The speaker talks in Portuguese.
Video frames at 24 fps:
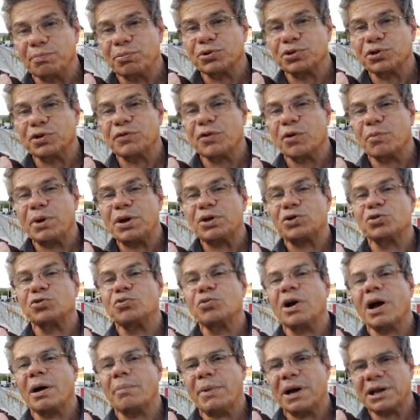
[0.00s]
Possivelmente
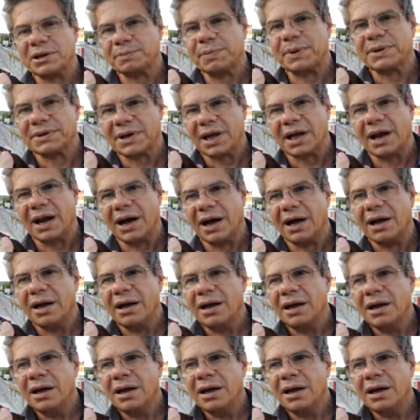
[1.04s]
nunca mais passará.